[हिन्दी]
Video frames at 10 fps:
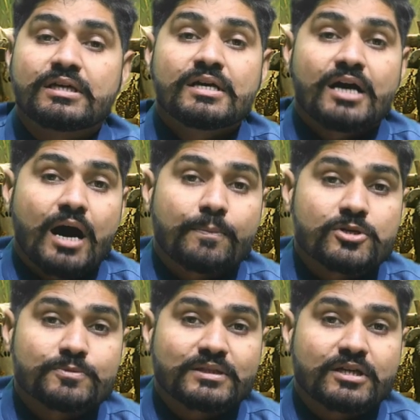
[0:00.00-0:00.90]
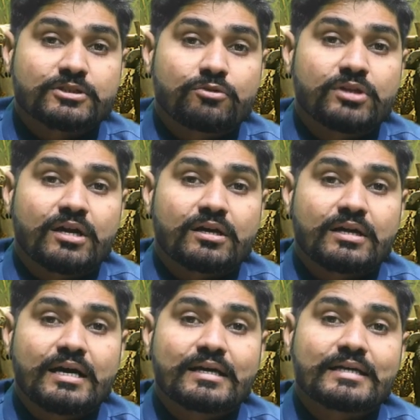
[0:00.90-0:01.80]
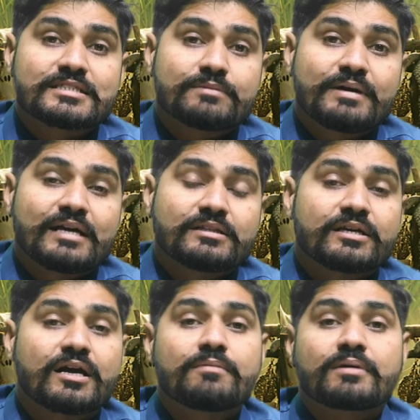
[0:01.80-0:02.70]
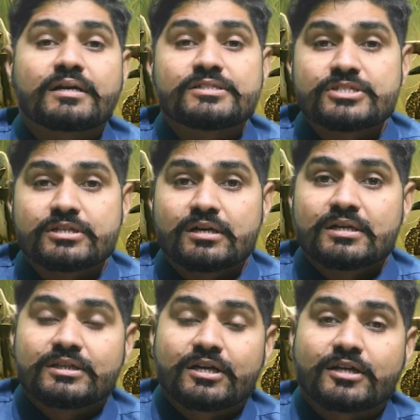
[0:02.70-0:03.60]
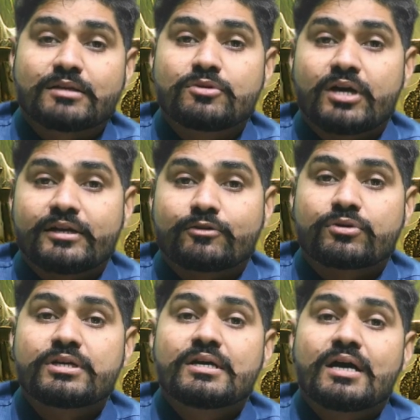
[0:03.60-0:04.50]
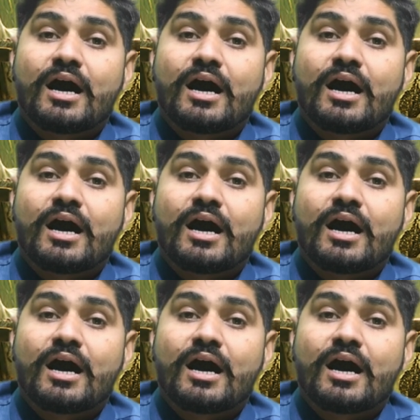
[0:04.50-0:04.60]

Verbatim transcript: हैं आपको इस बात का ज़रूर ध्यान रखना है कि समय रहते काम कीजिएगा ये कदम उठाइए क्योंकि